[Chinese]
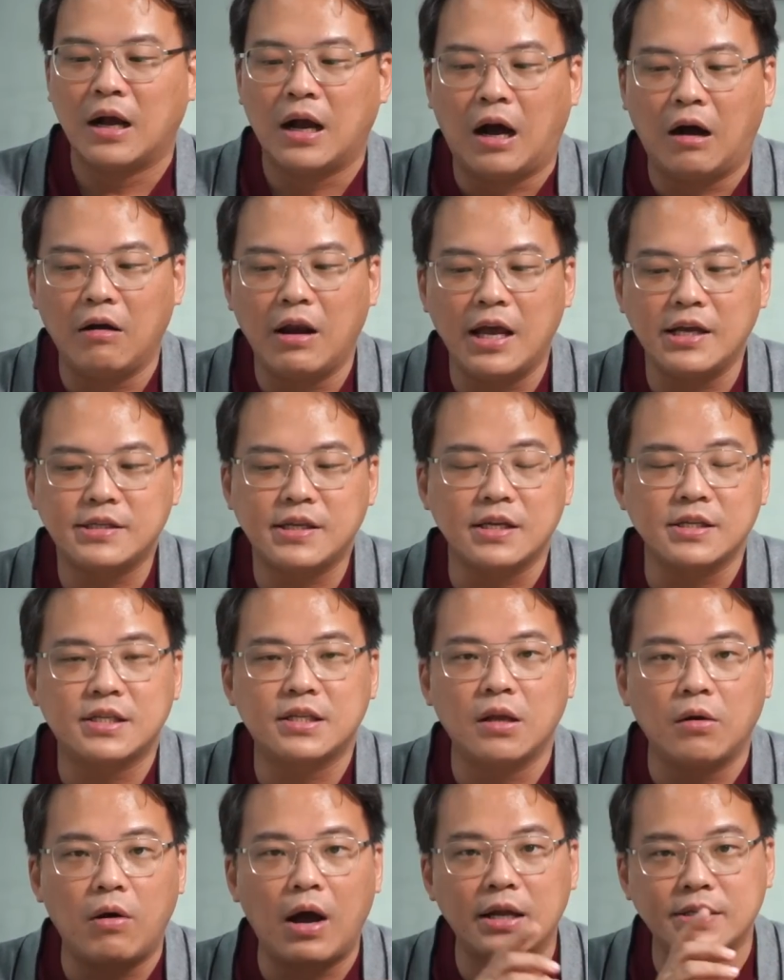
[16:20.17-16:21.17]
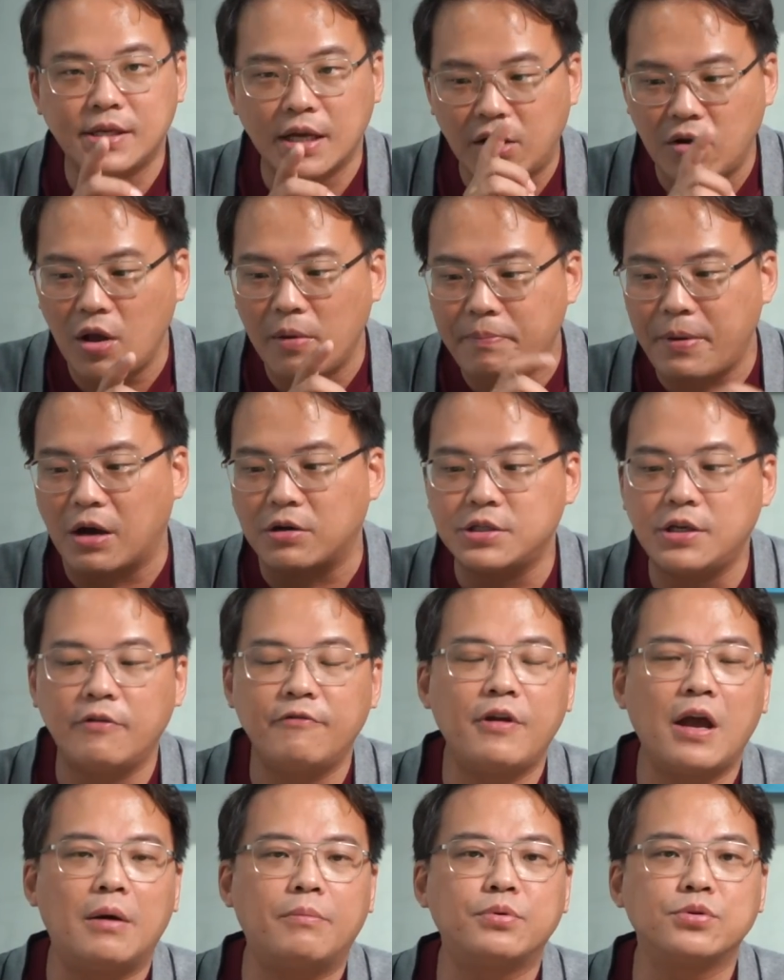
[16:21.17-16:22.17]
好，Lexus 的话，这个月表现
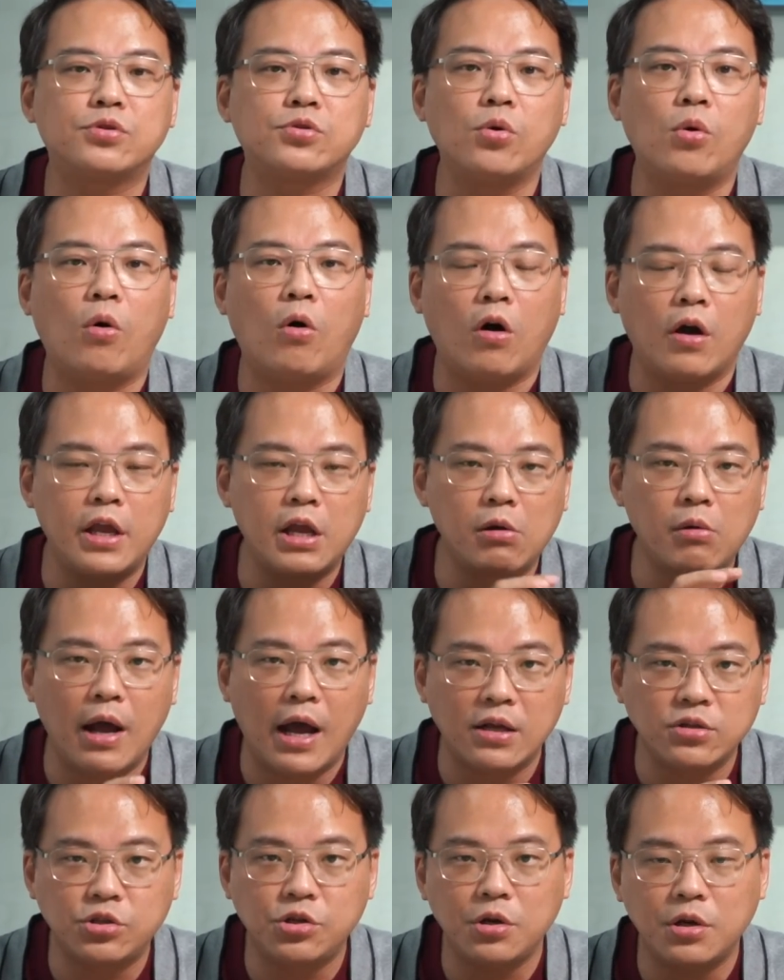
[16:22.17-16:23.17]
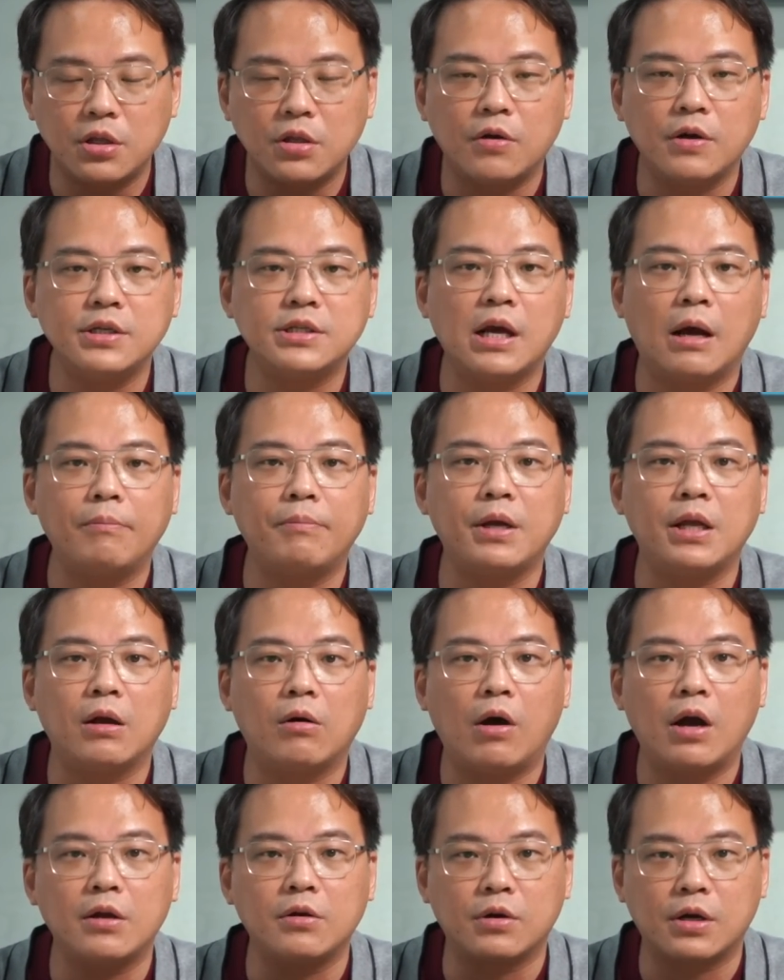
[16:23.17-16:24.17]
非常不错哦，因为和去年同期相比的
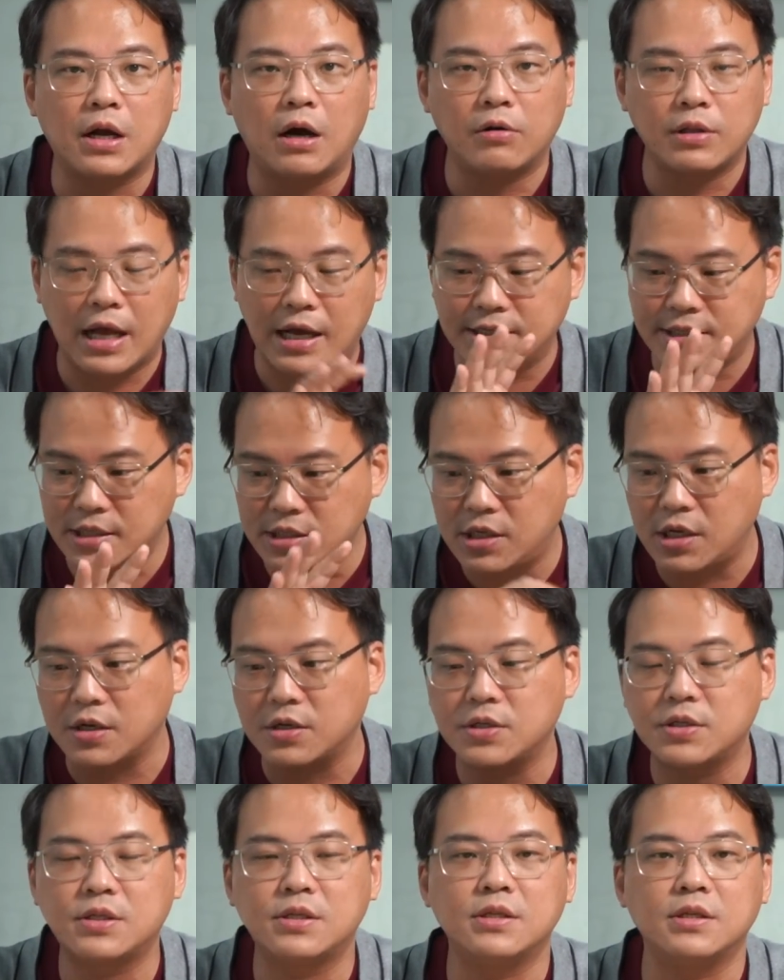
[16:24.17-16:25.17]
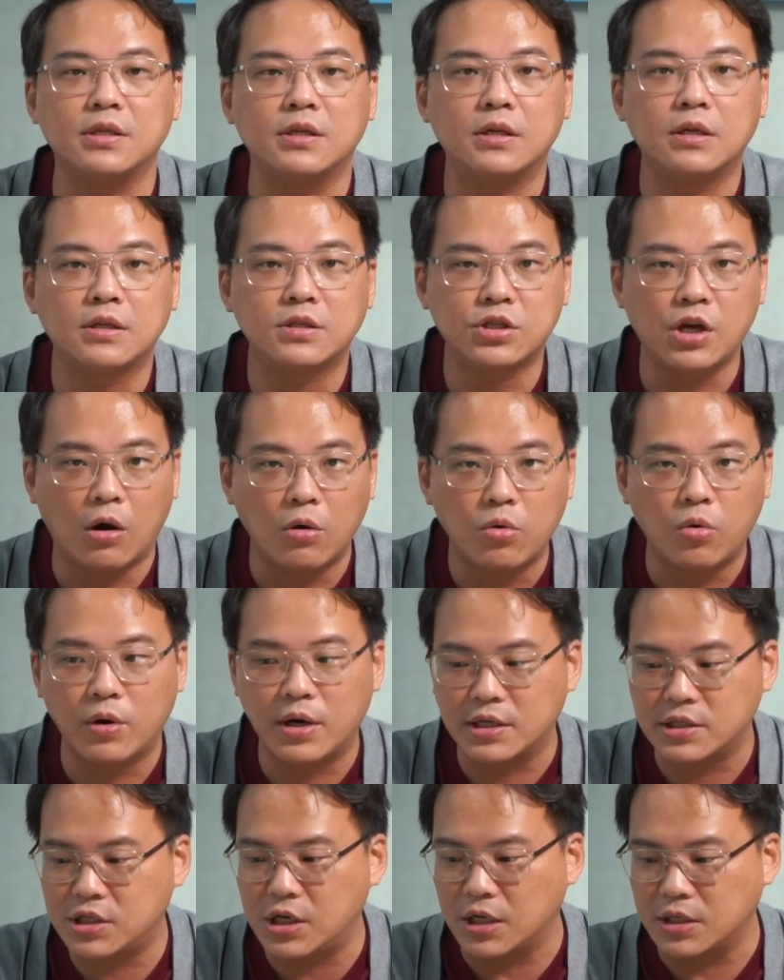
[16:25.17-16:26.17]
话，有高达四成四超过
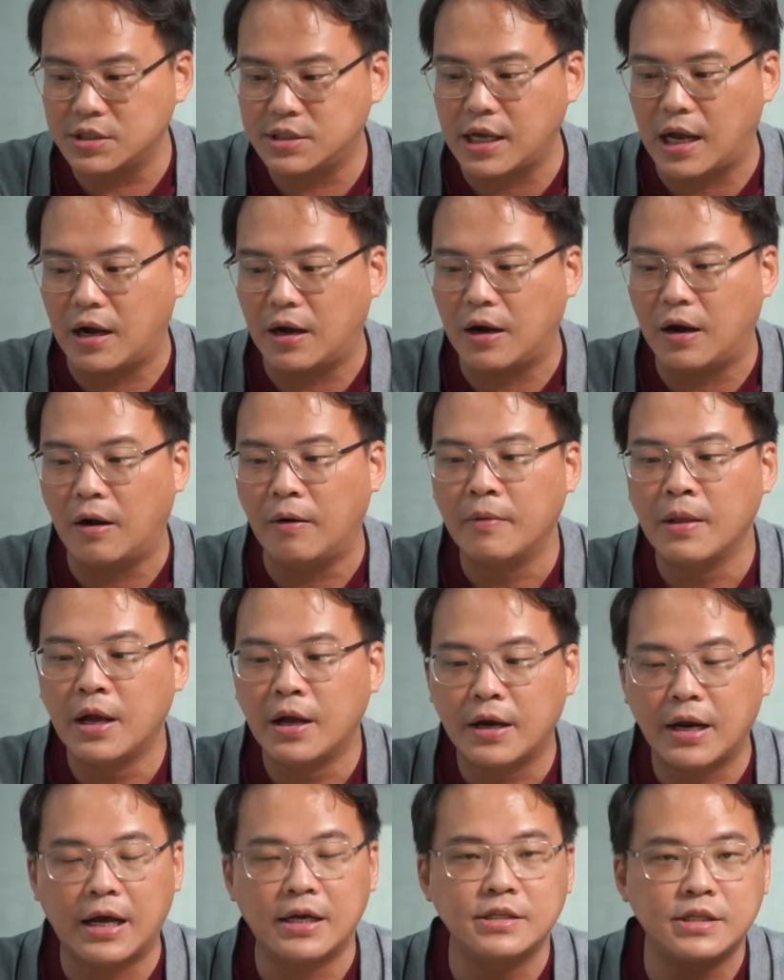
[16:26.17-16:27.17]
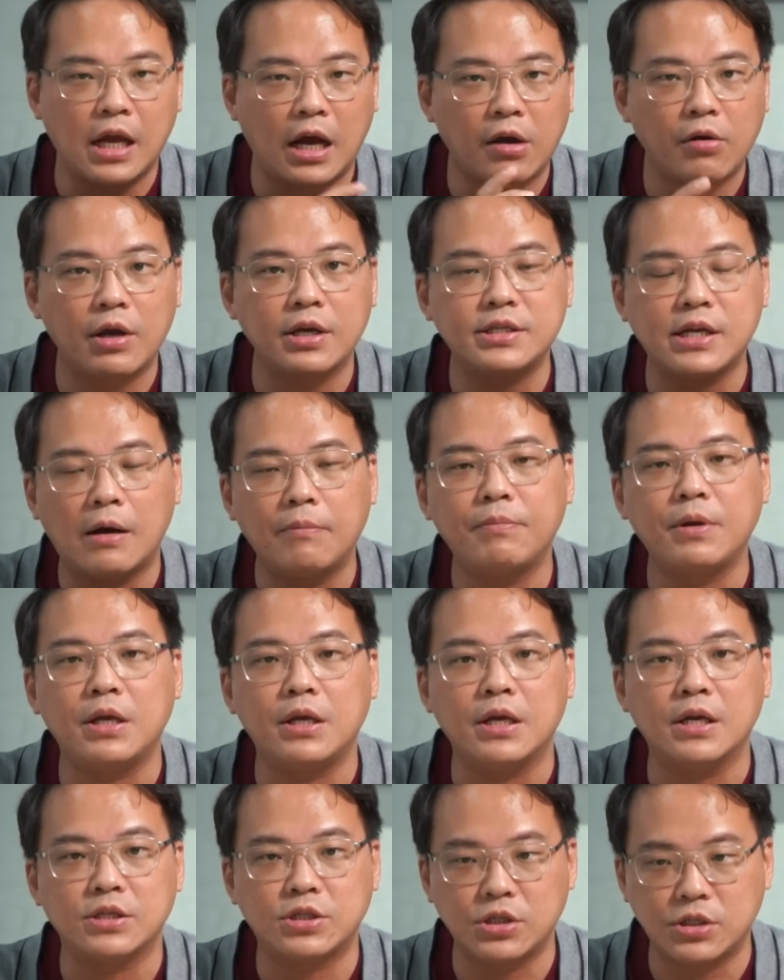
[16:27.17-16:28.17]
的成长啊。那上个月相比
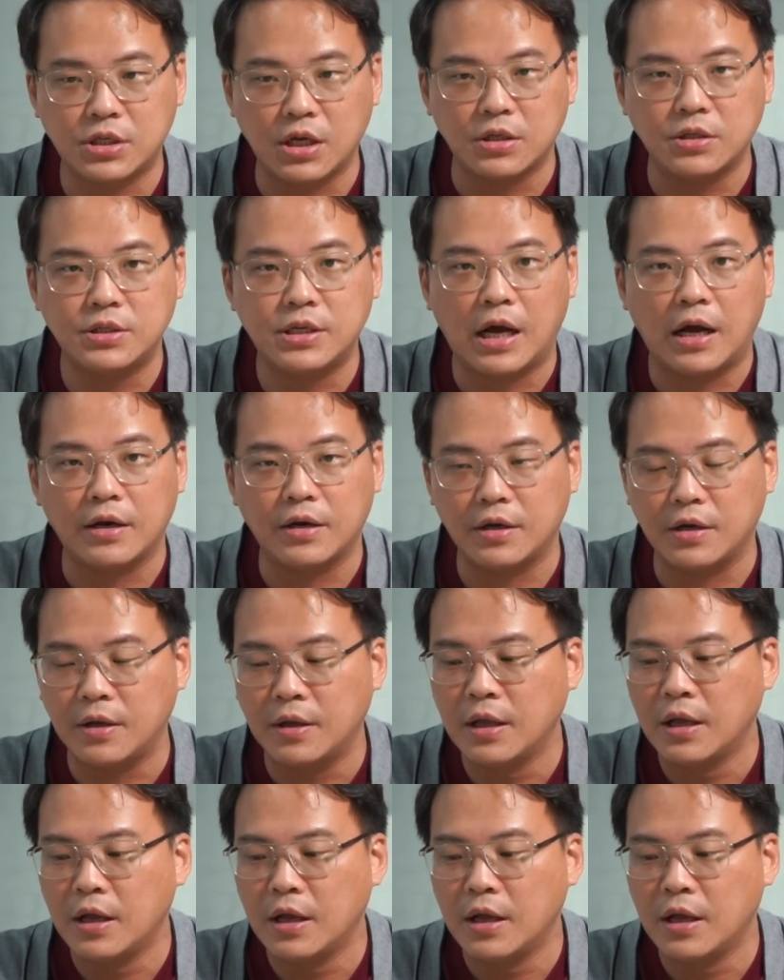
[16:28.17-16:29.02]
也是成长的